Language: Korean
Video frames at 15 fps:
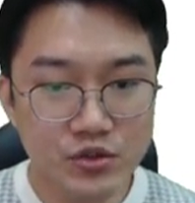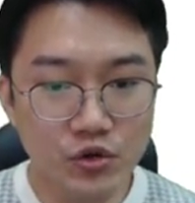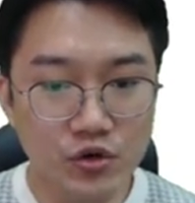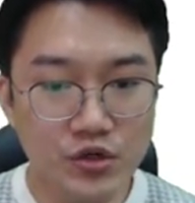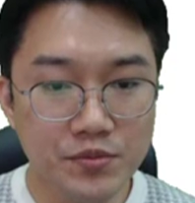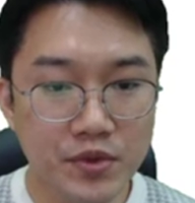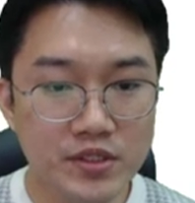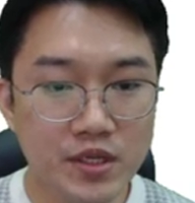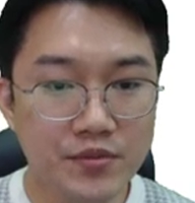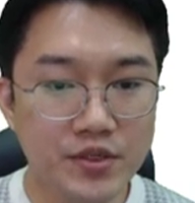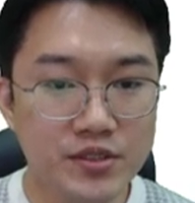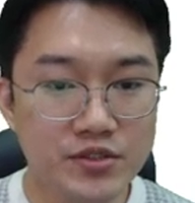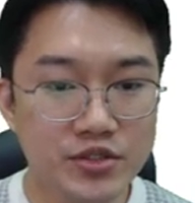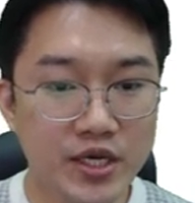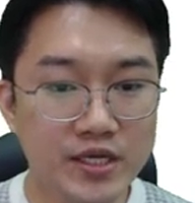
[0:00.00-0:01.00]
요거는
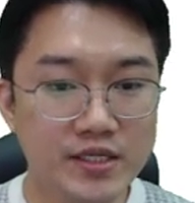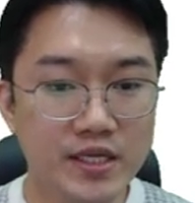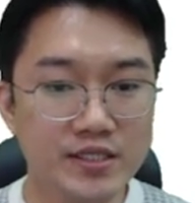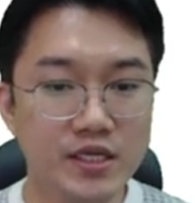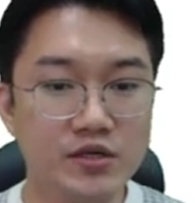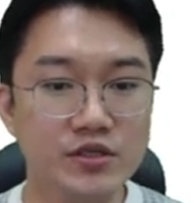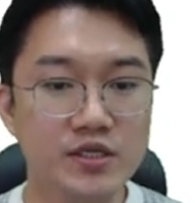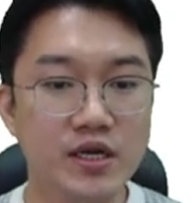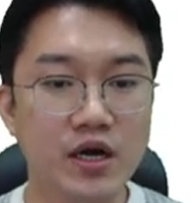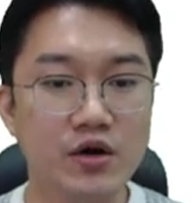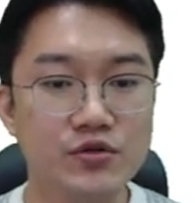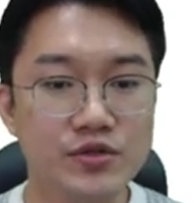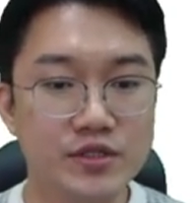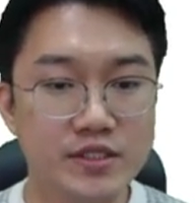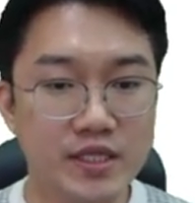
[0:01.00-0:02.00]
뭐냐면은 최근에 이제
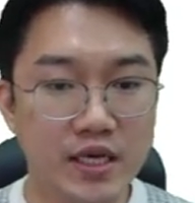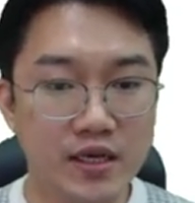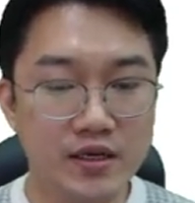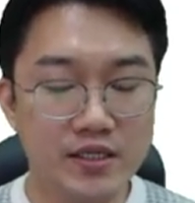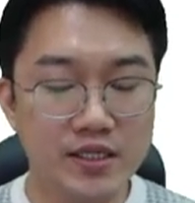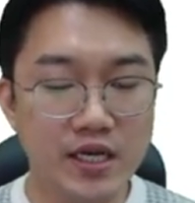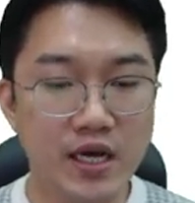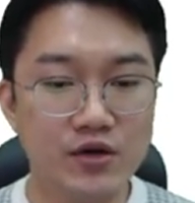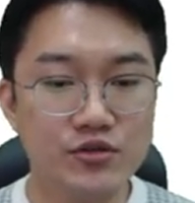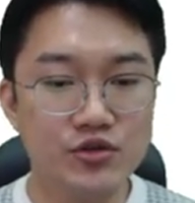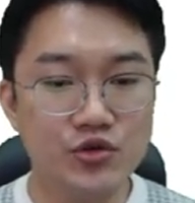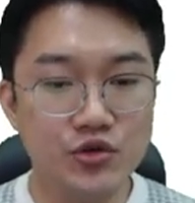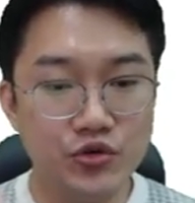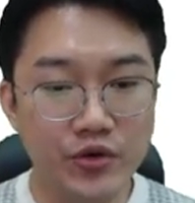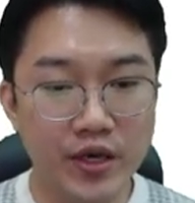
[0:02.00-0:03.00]
클라우드 이제 클라우드
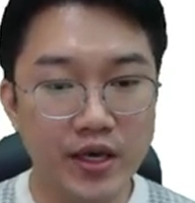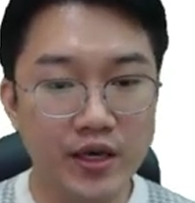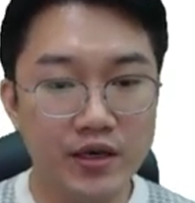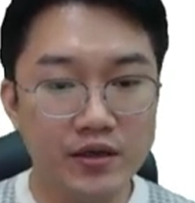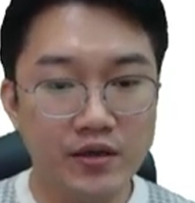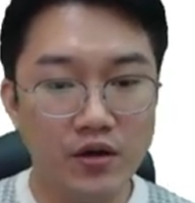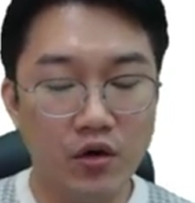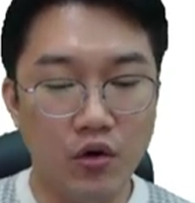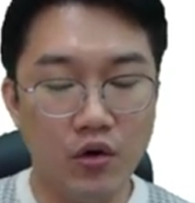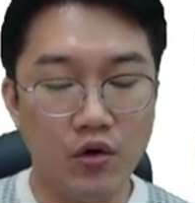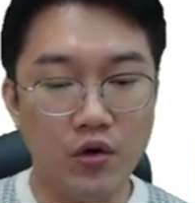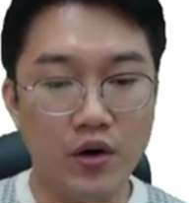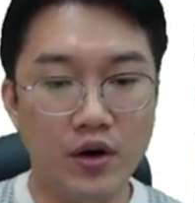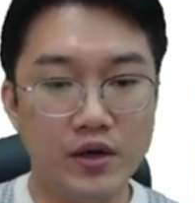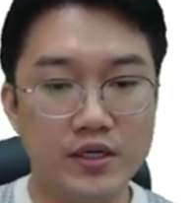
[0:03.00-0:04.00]
위에
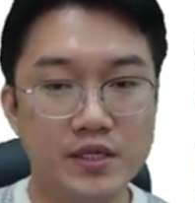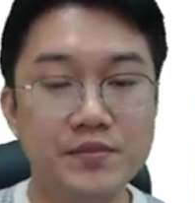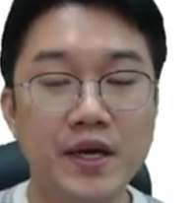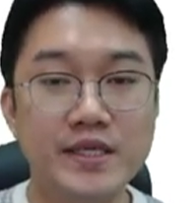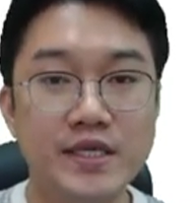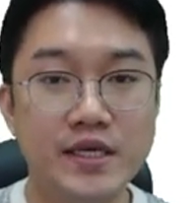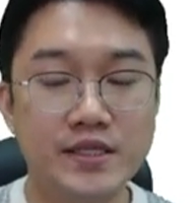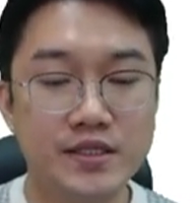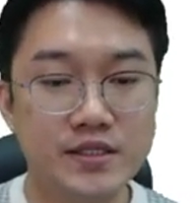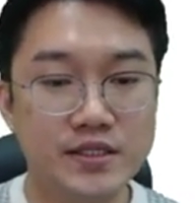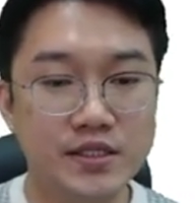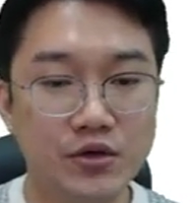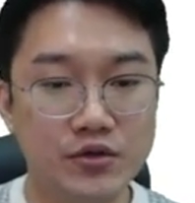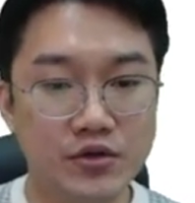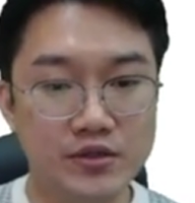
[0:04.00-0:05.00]
어, 금방
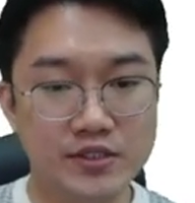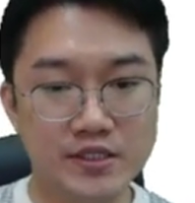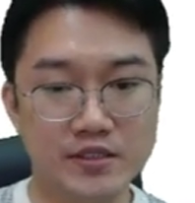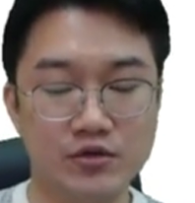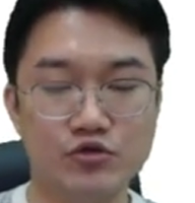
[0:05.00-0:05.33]
얘기했듯이 어떤